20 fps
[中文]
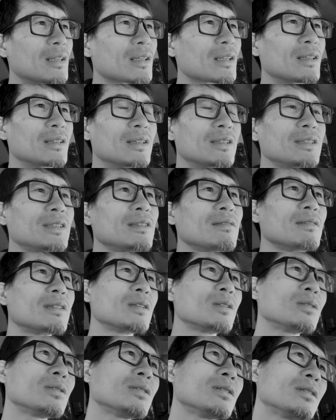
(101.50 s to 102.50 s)
可能因为
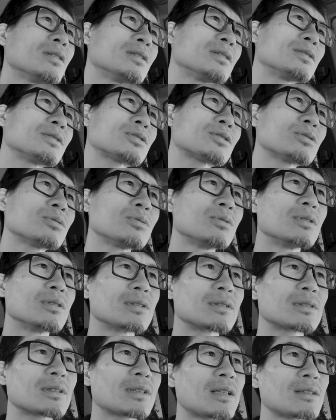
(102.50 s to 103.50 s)
是
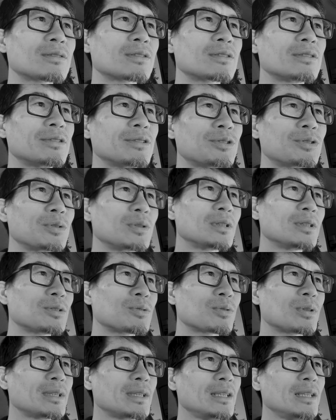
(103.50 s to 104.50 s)
我当时学的
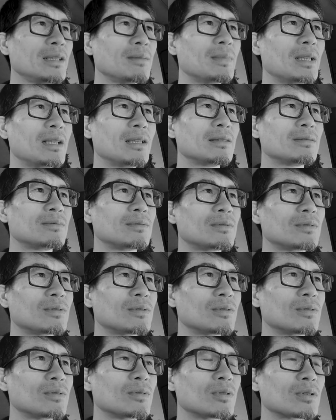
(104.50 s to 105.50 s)
专业嘛，
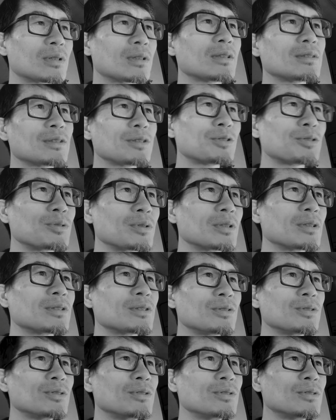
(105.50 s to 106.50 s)
我当时学的
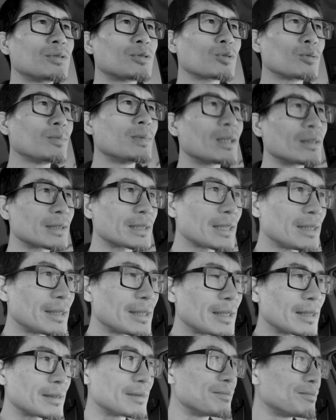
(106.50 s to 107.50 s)
是珠宝鉴
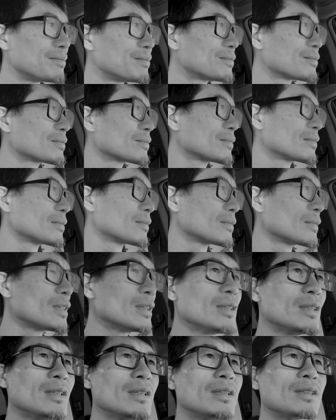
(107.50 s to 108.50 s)
定，
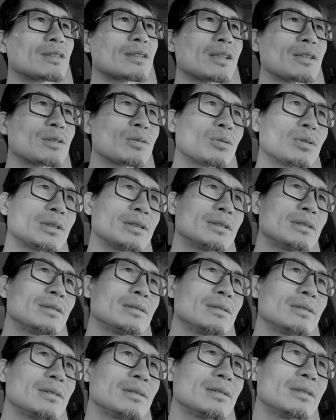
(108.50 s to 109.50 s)
但是我
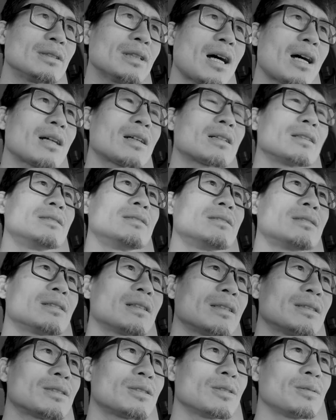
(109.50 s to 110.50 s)
压根
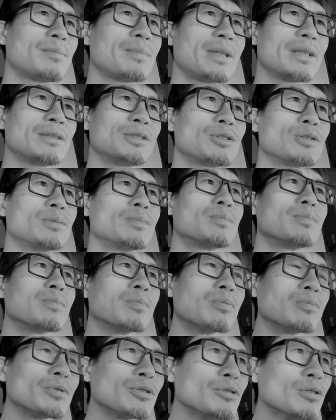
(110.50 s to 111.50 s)
在这边就
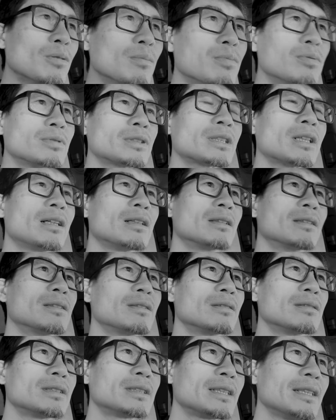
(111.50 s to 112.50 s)
用不上
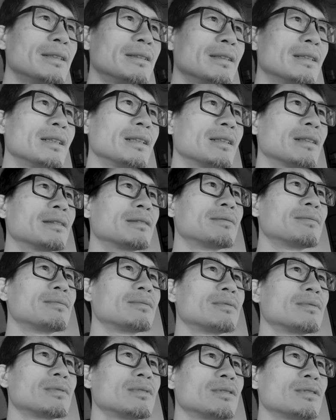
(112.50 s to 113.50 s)
鉴定，
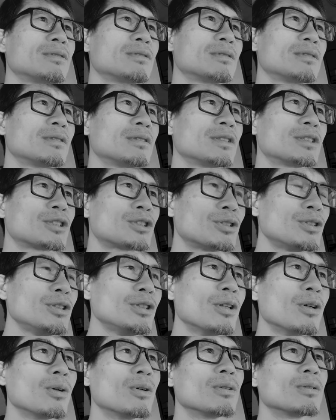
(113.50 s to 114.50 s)
只
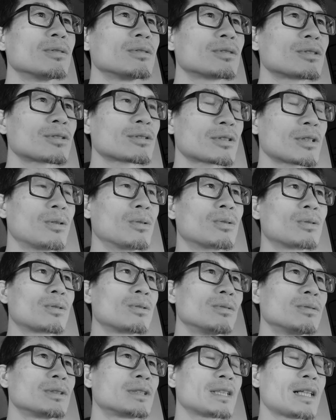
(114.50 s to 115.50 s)
有手
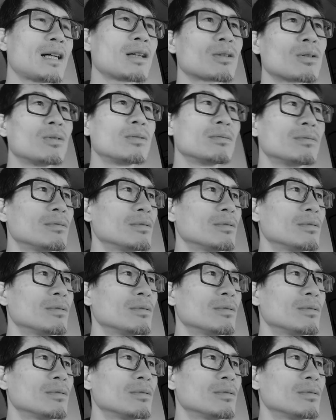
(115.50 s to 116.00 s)
工加工。